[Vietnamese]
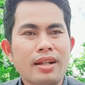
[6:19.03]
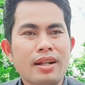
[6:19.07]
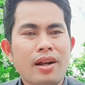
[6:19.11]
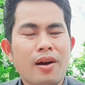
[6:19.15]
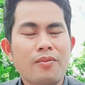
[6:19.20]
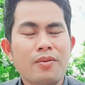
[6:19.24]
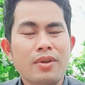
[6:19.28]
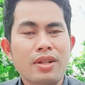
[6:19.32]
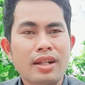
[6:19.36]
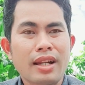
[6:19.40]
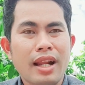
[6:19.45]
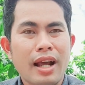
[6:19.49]

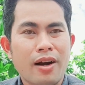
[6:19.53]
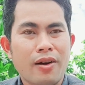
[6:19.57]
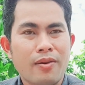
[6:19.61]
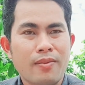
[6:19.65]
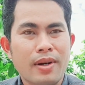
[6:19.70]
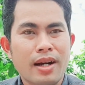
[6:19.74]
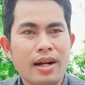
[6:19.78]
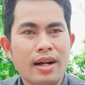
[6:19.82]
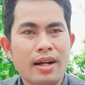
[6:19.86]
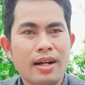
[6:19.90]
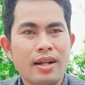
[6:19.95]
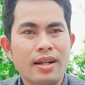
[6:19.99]
không có thế nào
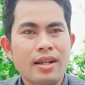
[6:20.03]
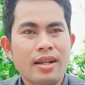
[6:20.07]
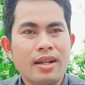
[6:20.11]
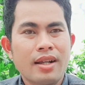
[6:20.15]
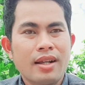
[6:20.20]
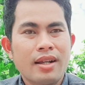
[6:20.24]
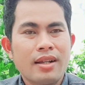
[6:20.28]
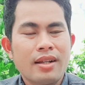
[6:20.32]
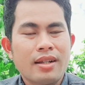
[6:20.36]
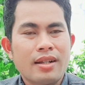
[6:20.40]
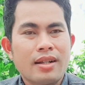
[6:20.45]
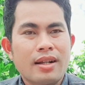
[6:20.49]
mà
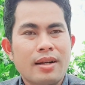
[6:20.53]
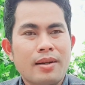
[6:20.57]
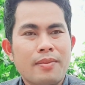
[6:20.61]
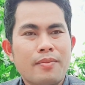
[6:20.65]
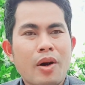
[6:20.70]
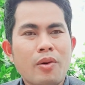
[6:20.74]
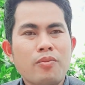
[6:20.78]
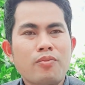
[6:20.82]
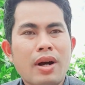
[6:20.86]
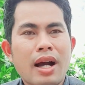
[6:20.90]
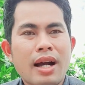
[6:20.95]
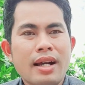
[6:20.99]

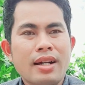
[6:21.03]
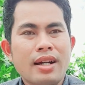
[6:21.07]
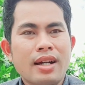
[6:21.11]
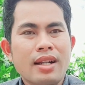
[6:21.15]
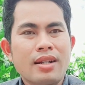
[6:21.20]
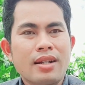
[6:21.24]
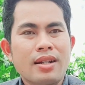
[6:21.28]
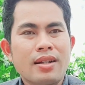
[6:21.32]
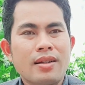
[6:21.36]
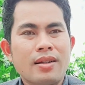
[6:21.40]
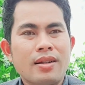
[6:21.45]
bóc máy hết.